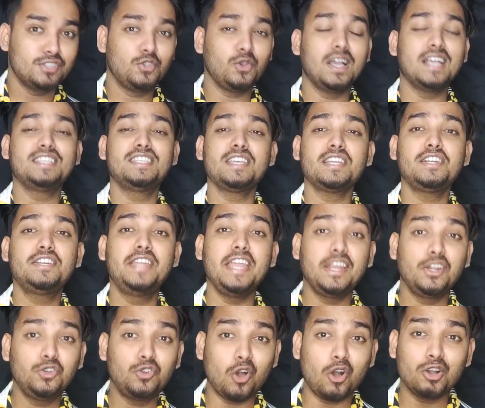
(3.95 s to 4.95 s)
सो गैसर
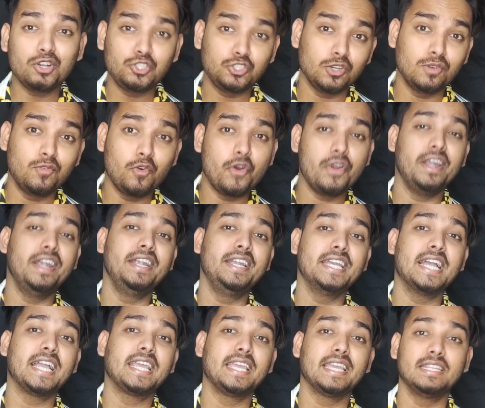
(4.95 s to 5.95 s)
टिकटॉक जो वो
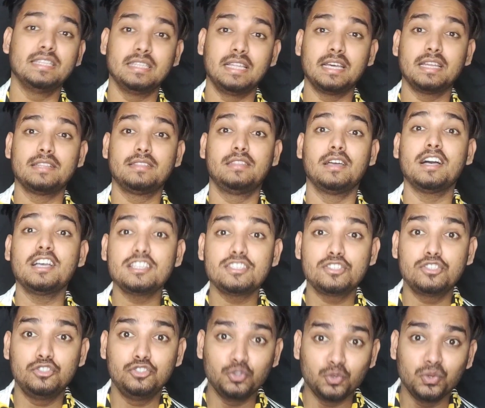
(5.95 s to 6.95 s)
इंडिया के अंदर
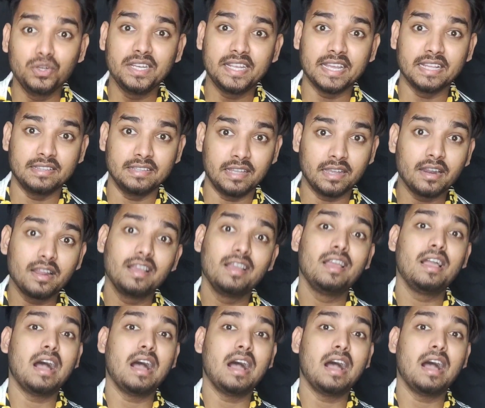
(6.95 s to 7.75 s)
10 जून के अंदर